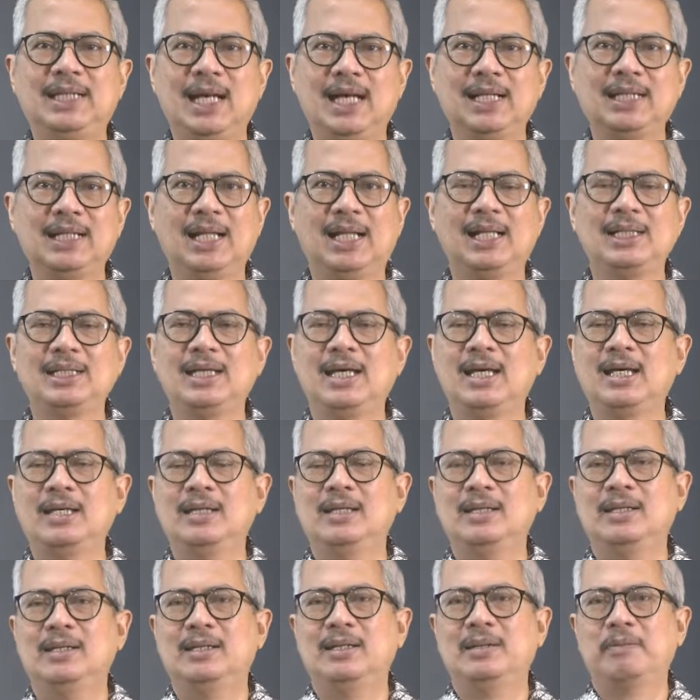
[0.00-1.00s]
gagalnya
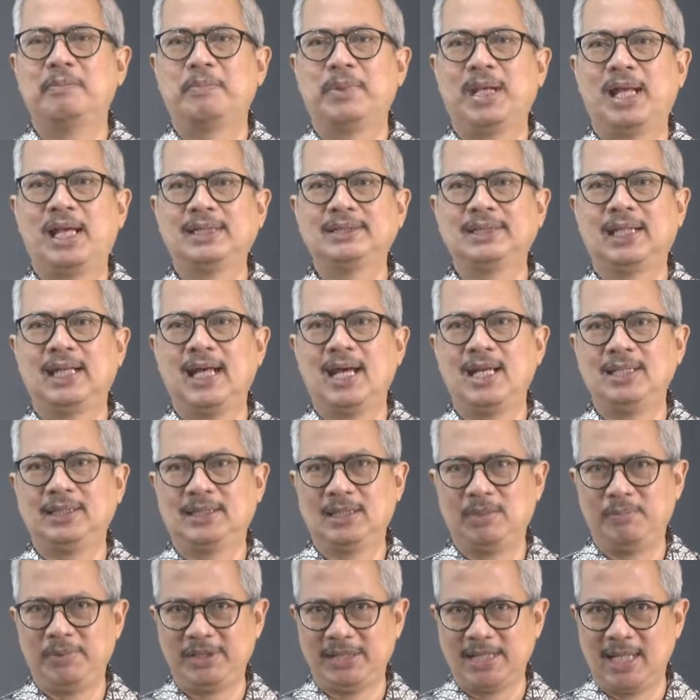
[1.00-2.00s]
pelaksanaan
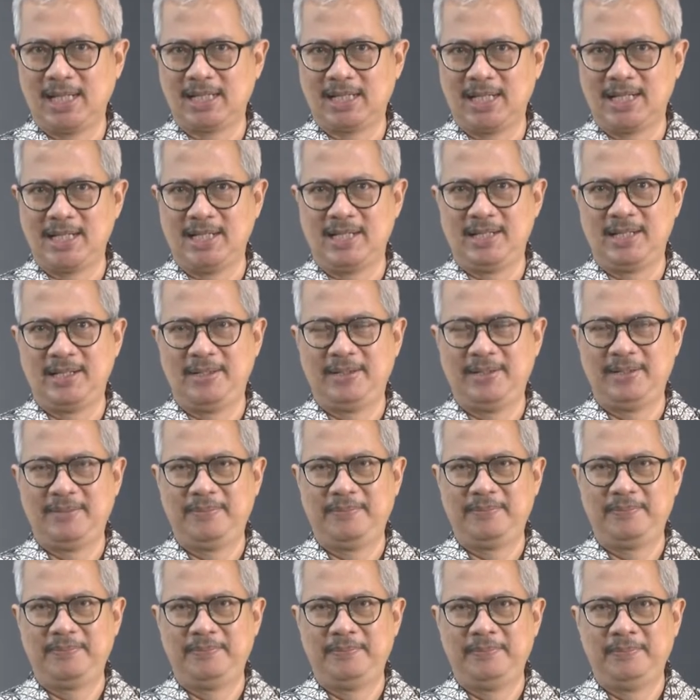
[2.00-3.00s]
kebijakan.
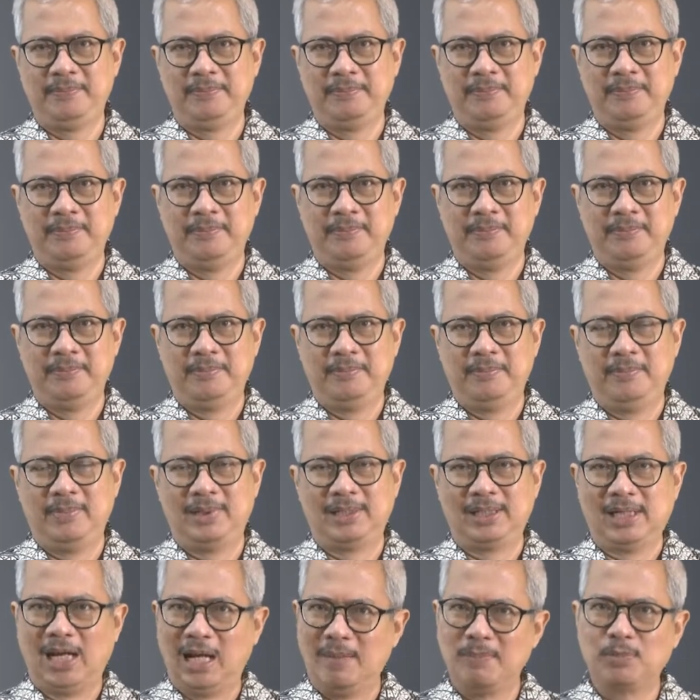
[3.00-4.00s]

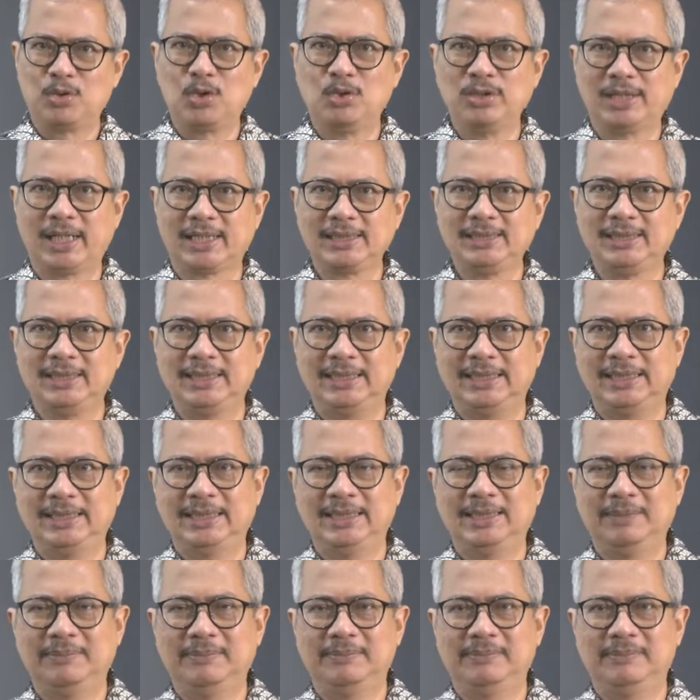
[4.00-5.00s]
Dalam konteks ini,
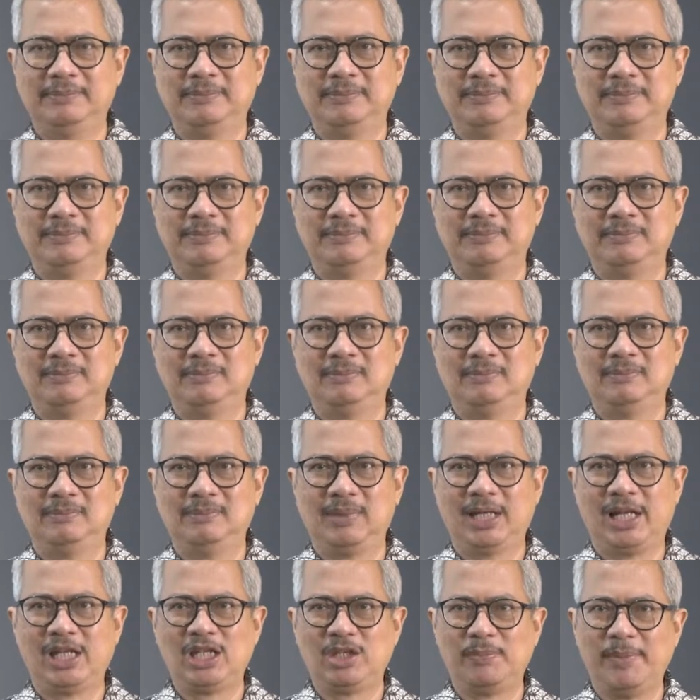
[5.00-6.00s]

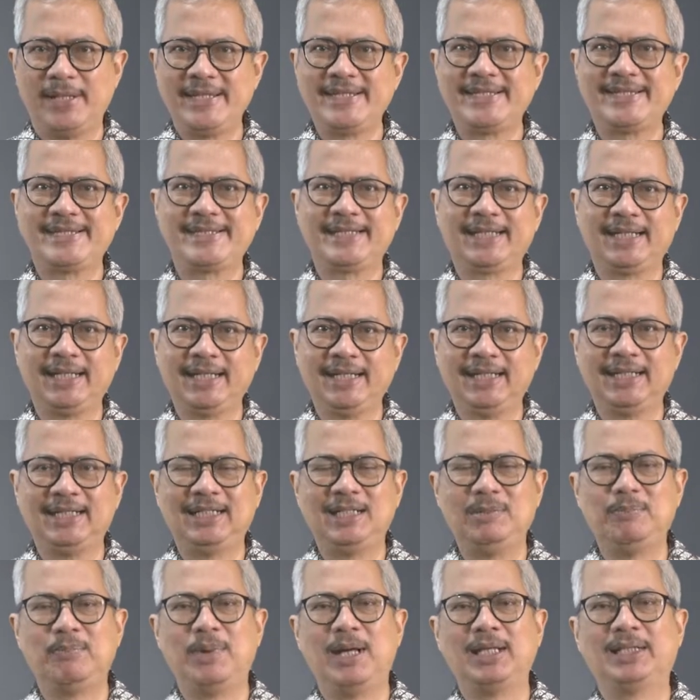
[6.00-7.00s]
manajemen sering
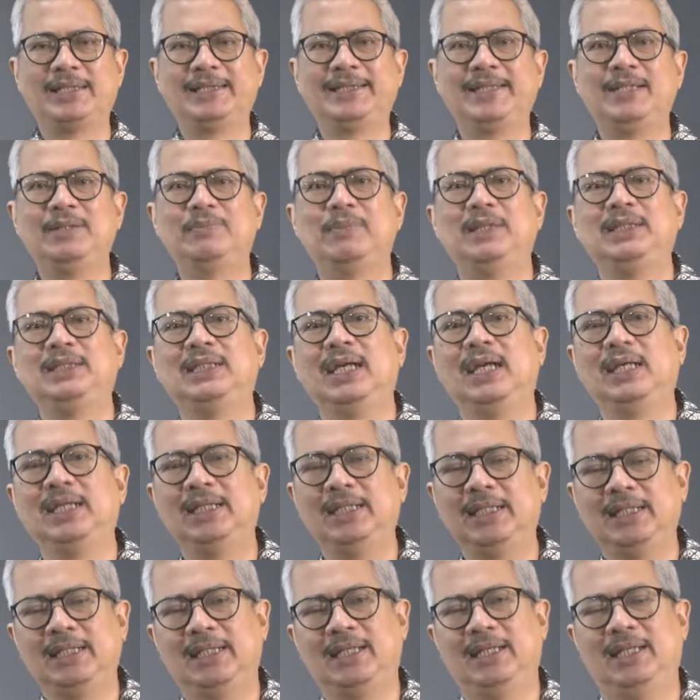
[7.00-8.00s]
dibagi
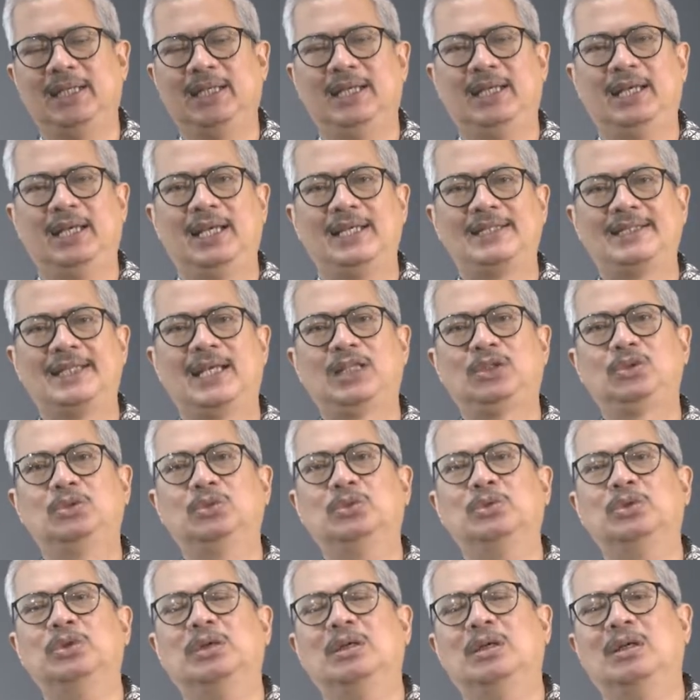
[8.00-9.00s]
menjadi
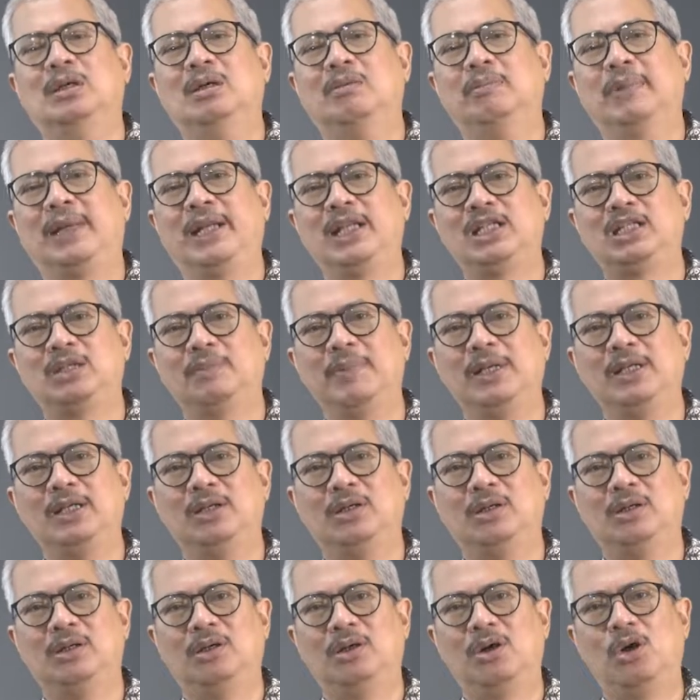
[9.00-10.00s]
satu, manajemen
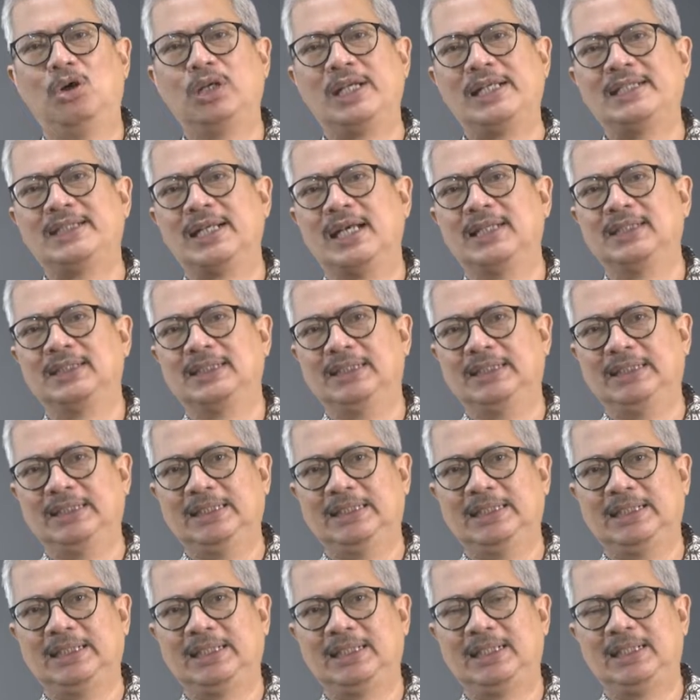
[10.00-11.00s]
organisasi,
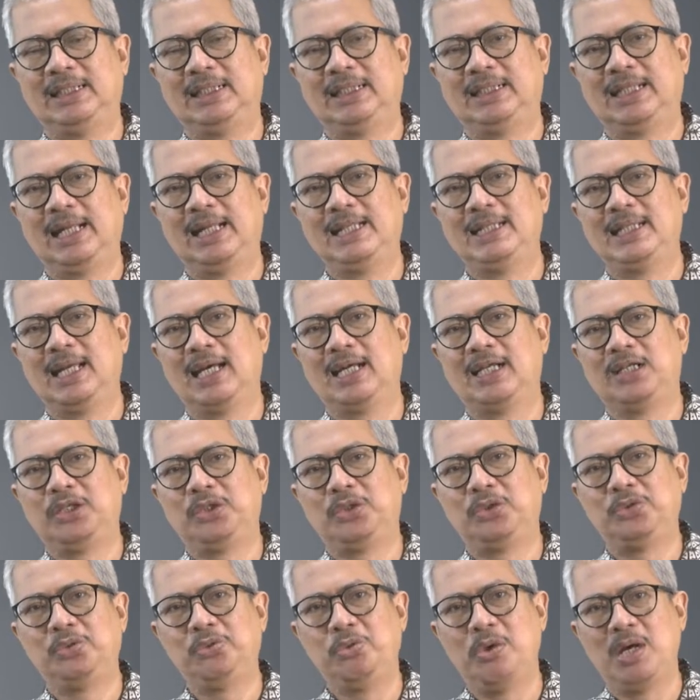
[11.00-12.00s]
dan yang
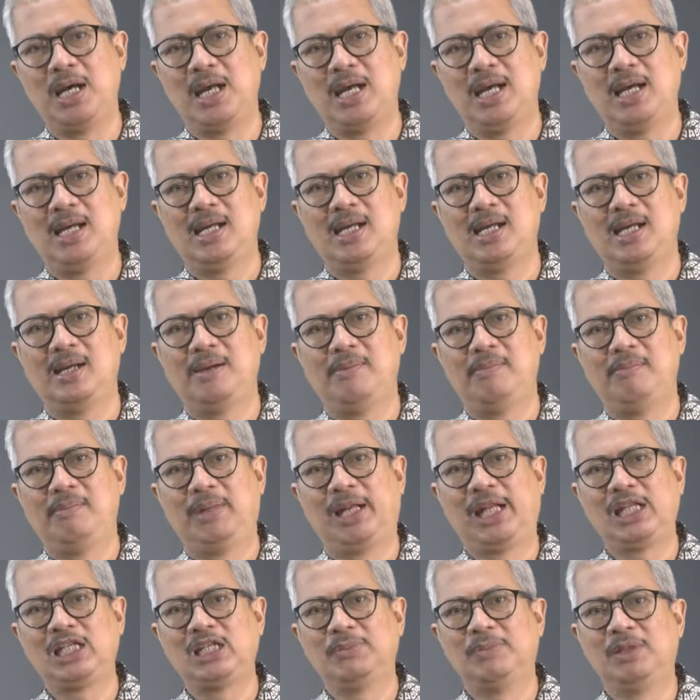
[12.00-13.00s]
dua,
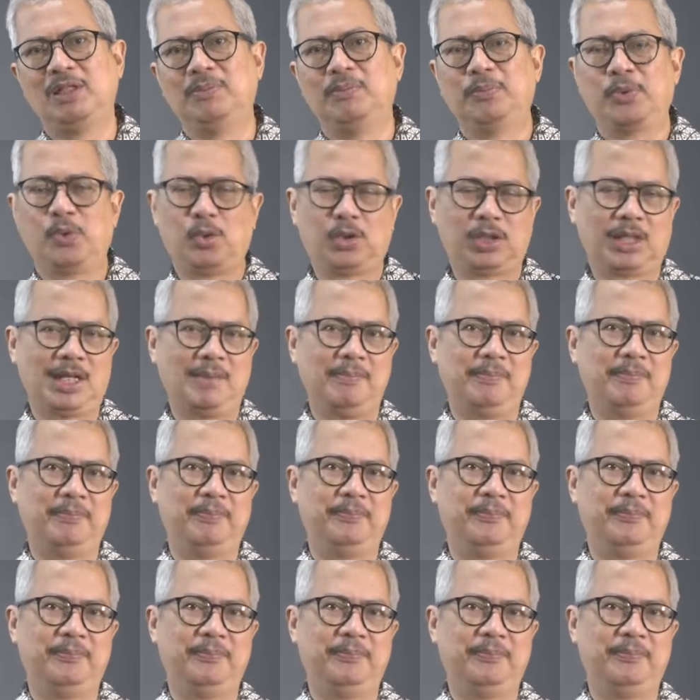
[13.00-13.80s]
manajemen program.